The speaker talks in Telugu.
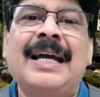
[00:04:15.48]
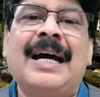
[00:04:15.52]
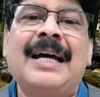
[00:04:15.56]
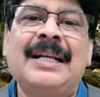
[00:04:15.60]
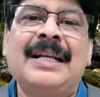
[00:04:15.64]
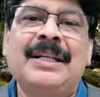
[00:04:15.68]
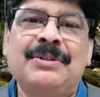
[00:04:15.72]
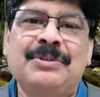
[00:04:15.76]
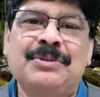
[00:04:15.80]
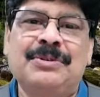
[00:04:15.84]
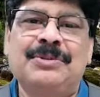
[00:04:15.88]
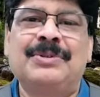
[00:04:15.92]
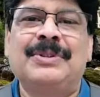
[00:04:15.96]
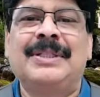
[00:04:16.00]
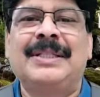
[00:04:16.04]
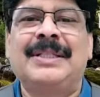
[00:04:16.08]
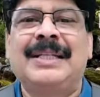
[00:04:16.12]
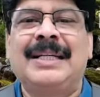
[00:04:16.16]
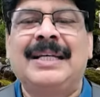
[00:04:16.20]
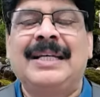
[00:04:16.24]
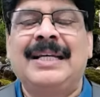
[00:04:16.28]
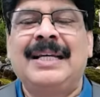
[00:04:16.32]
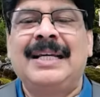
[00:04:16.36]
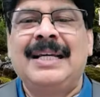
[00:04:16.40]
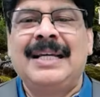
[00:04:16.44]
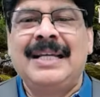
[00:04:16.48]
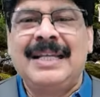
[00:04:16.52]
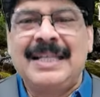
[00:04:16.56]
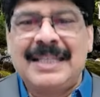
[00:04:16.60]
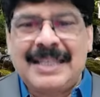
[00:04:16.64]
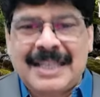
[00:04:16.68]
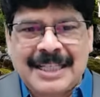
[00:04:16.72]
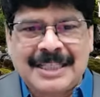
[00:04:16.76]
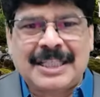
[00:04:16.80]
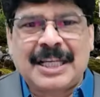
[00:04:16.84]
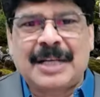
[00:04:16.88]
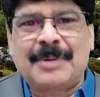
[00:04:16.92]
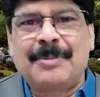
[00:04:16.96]
అనేది ఉంటుంది
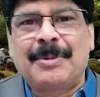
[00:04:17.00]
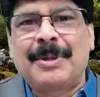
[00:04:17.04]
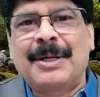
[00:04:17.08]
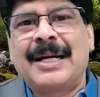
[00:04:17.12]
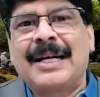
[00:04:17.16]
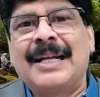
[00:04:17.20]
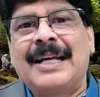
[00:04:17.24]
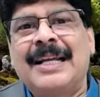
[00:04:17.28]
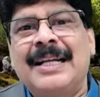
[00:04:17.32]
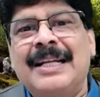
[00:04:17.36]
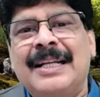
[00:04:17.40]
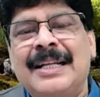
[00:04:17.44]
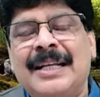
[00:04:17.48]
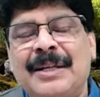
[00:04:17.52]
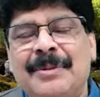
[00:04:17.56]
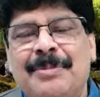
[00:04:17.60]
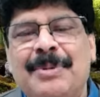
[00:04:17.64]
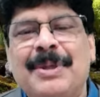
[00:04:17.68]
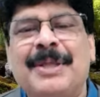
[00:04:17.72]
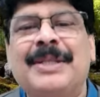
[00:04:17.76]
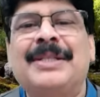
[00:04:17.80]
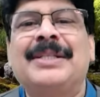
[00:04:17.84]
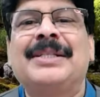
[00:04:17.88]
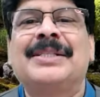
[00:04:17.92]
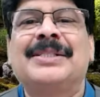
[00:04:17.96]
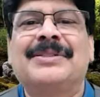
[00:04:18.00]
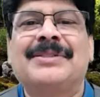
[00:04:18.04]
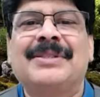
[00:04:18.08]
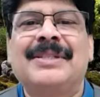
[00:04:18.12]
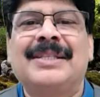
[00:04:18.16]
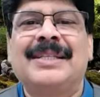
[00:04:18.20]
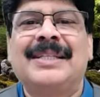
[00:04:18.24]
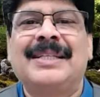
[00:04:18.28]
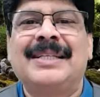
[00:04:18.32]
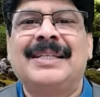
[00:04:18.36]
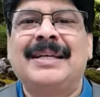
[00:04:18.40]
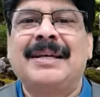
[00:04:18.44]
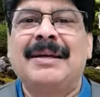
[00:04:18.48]
ఇది ఆ చర్మ కణాన్ని రిపేర్
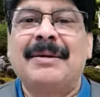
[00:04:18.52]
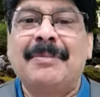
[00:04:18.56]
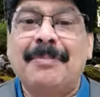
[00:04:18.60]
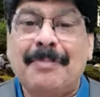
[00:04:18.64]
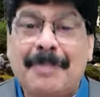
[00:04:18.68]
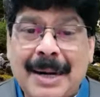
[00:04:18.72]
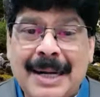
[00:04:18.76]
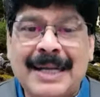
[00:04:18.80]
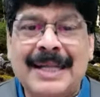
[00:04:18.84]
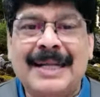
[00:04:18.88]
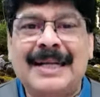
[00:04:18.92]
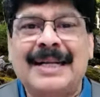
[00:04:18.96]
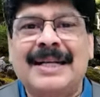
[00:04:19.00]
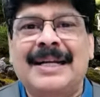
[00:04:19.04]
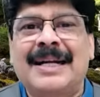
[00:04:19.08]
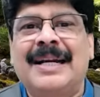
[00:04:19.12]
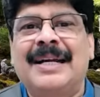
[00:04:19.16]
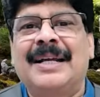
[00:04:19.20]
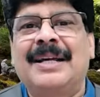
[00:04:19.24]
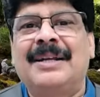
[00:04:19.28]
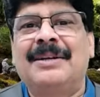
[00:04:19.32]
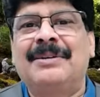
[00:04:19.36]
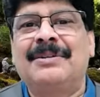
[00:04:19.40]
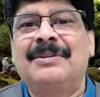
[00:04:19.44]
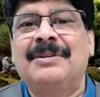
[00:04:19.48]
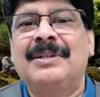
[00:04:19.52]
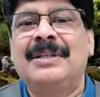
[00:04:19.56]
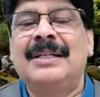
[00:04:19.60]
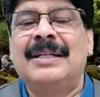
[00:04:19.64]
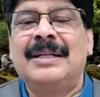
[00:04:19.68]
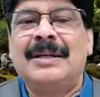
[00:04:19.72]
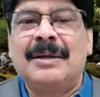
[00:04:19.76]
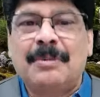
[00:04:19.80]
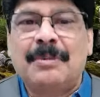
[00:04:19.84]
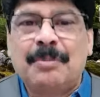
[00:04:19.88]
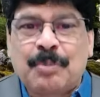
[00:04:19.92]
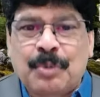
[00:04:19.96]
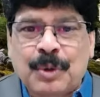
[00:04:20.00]
చేస్తుంది పాడైన కణాలు
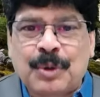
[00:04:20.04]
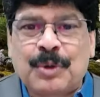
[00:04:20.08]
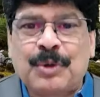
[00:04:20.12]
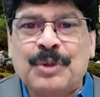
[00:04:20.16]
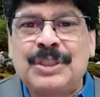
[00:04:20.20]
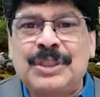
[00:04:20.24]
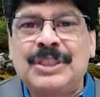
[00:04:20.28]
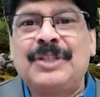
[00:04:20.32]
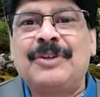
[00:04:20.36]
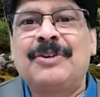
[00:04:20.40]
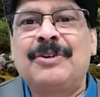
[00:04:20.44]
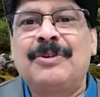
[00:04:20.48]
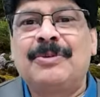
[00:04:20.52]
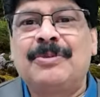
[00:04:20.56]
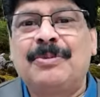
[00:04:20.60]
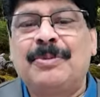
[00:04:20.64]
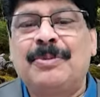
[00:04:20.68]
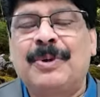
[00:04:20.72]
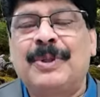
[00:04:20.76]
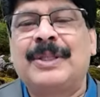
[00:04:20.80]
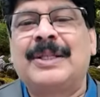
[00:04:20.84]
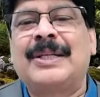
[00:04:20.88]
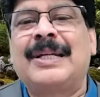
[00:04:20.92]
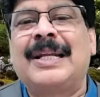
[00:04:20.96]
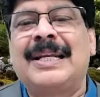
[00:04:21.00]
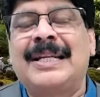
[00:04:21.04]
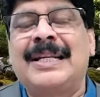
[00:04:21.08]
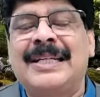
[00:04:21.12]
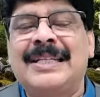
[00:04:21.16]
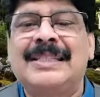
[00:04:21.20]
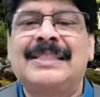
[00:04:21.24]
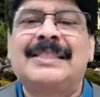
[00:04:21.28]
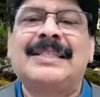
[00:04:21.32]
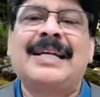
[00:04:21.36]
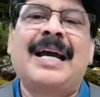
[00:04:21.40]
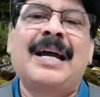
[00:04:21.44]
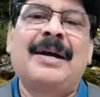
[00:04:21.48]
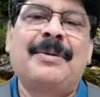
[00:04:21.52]
పునరుజ్జీవనం పొందడానికి
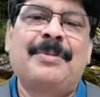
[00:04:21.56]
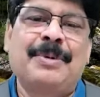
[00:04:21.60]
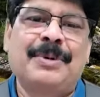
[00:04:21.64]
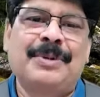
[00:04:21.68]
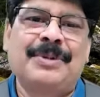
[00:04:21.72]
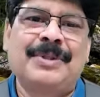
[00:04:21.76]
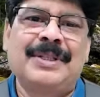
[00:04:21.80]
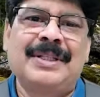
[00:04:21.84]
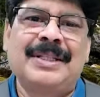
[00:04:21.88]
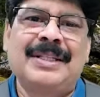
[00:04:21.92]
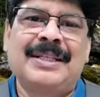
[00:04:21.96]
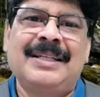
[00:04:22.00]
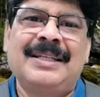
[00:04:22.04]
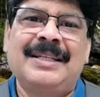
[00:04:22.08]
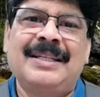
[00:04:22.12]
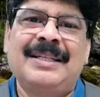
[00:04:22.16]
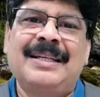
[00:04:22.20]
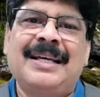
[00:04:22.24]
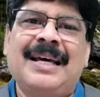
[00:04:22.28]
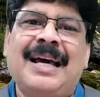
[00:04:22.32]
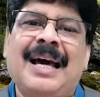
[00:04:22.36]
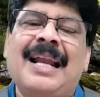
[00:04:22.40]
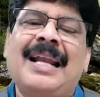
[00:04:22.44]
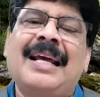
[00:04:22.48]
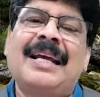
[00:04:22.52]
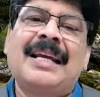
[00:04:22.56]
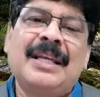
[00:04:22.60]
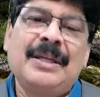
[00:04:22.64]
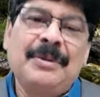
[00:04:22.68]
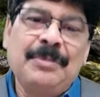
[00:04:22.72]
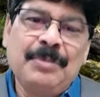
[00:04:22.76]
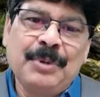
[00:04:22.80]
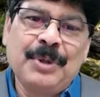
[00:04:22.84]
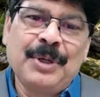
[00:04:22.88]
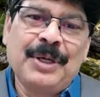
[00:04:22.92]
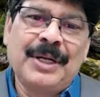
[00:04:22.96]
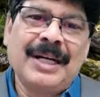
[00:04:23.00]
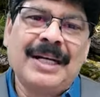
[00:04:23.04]
ఇది సహాయపడుతుంది అలాగే
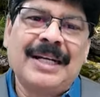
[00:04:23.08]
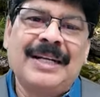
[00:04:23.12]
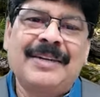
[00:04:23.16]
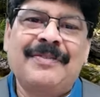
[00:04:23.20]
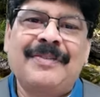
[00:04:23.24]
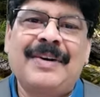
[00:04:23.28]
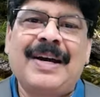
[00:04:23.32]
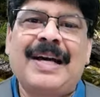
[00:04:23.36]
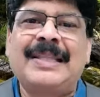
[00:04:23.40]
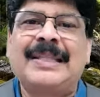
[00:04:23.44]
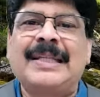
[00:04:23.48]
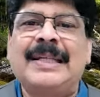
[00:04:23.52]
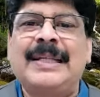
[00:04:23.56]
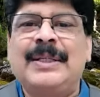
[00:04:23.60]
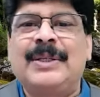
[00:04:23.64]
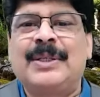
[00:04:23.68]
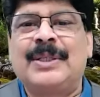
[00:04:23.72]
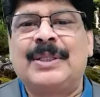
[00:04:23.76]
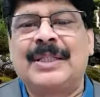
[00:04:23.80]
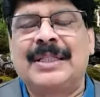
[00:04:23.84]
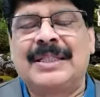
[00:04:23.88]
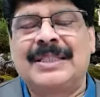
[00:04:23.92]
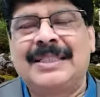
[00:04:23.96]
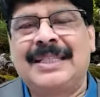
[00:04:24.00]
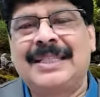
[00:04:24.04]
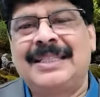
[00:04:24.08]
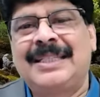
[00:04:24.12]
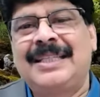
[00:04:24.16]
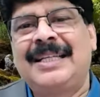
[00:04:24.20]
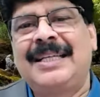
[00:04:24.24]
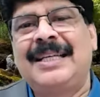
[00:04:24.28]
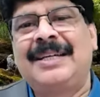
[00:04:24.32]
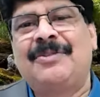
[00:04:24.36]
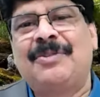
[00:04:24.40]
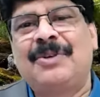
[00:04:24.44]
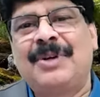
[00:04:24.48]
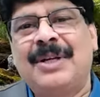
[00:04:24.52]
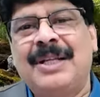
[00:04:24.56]
ఇమ్యూనిటీ అంటే వ్యాధి నిరోధక శక్తి
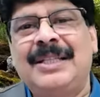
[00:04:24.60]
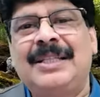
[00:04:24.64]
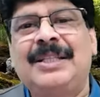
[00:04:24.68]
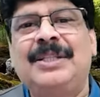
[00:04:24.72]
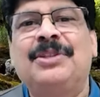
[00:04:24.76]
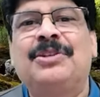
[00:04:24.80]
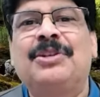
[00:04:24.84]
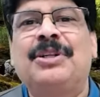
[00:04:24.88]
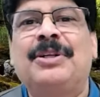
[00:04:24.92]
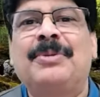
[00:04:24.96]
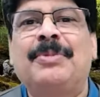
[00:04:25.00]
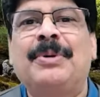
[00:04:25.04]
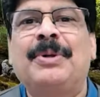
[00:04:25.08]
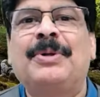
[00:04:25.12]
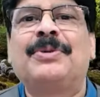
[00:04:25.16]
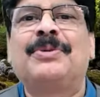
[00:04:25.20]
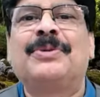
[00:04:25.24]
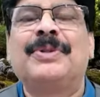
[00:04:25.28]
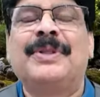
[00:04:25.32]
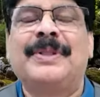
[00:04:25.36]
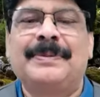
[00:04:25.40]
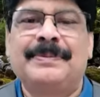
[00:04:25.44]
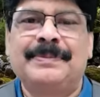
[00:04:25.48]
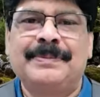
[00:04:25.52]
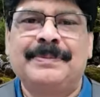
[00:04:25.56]
కూడా దీంతో పెరుగుతుంది